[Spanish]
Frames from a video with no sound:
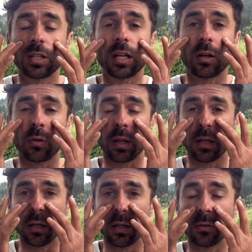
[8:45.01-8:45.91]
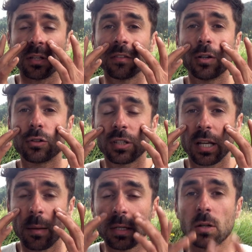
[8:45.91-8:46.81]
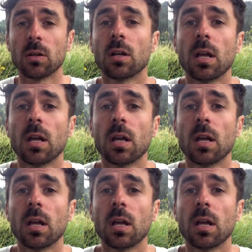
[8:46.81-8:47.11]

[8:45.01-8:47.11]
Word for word: el eh, nervio trigémino,